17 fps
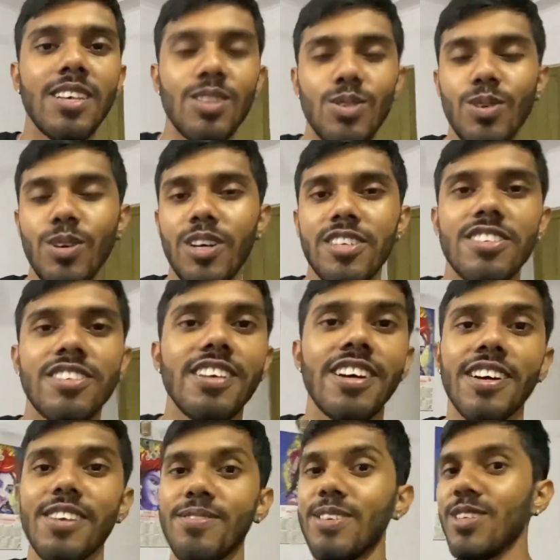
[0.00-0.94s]
तो गैस
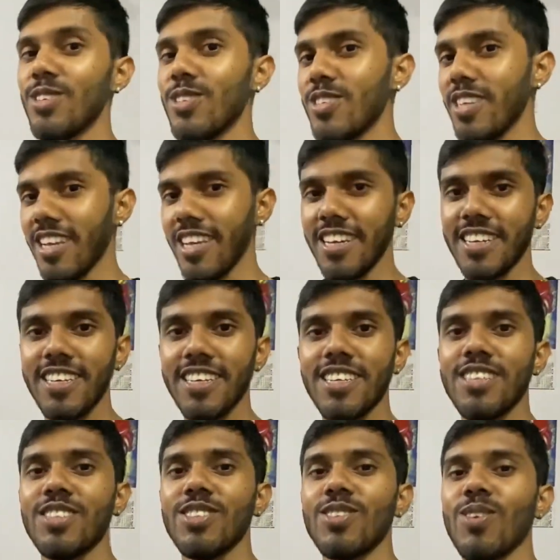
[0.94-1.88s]
अगर वीडियो अच्छी लगी
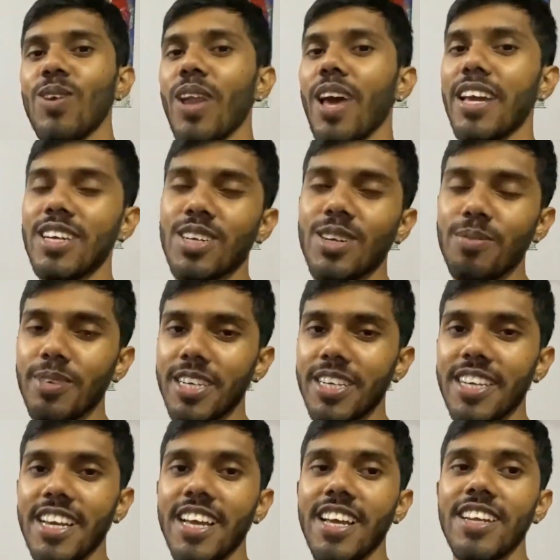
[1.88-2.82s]
तो लाइक
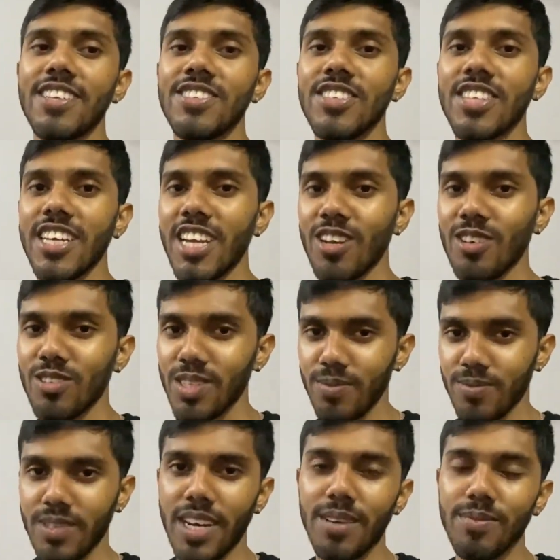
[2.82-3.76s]
कमेंट चैनल को
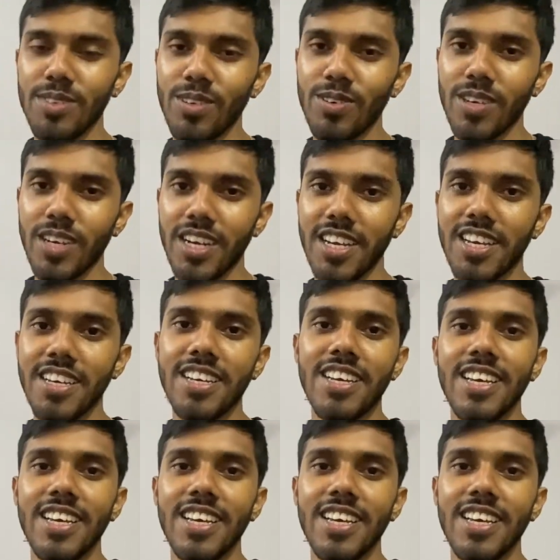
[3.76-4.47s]
सब्सक्राइब जरूर करना